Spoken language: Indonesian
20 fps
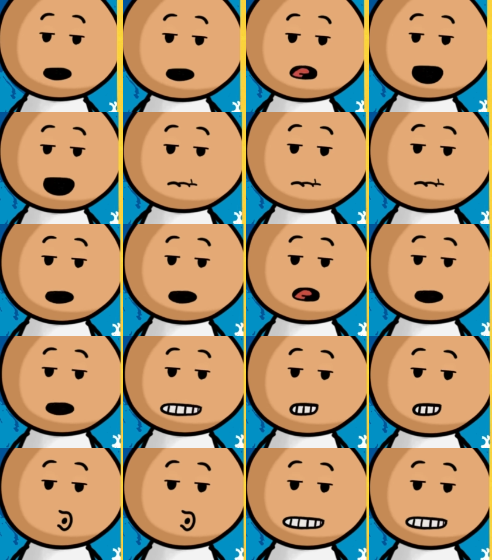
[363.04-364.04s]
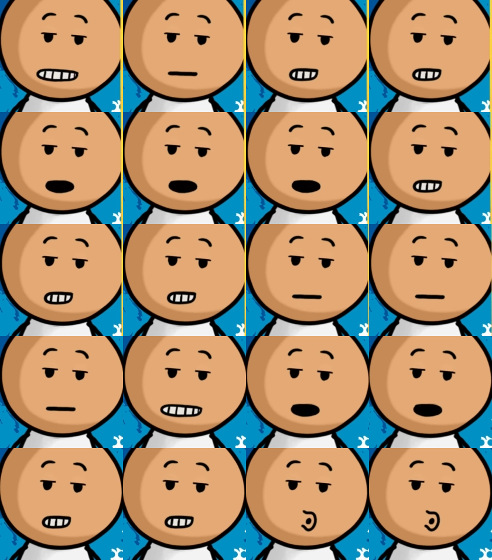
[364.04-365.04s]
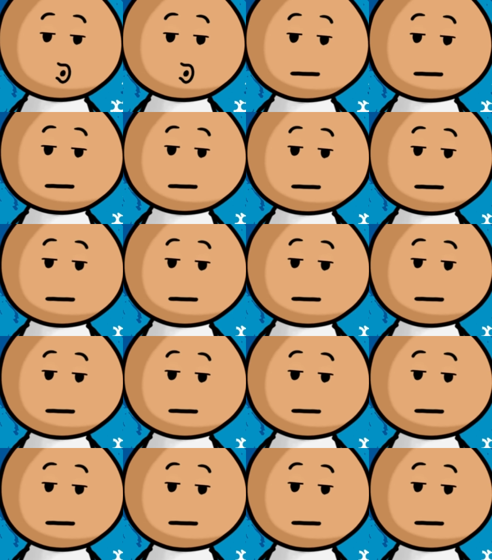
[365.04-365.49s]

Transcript: oleh Valentinus dan Gerdu.